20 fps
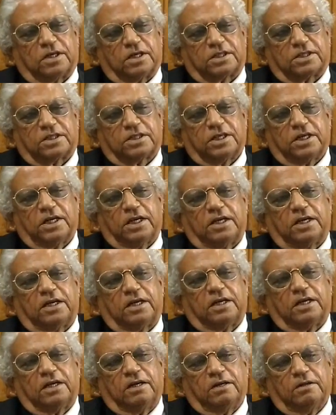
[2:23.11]
अस्सी
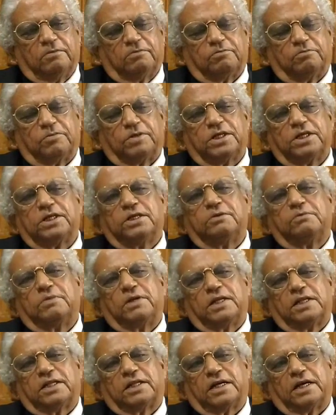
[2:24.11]
बीज ही
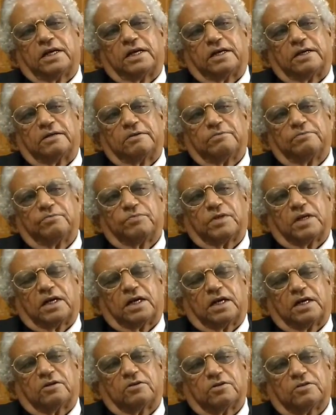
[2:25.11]
मिलते हैं
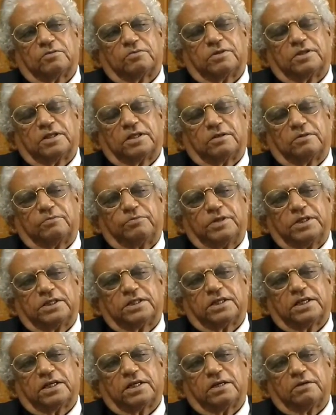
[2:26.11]
अगर वो
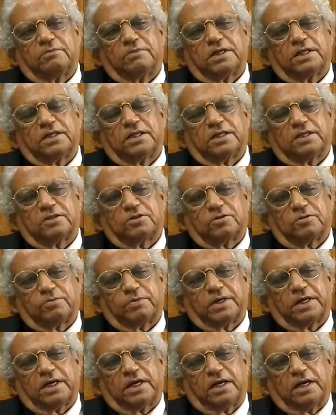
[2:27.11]
बीज की कीमत दस
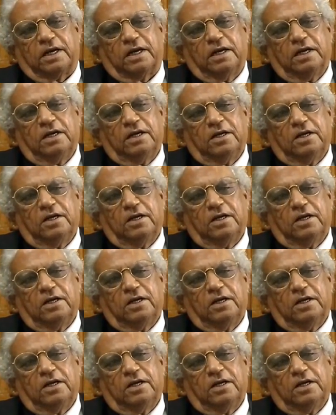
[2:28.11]
रुपये है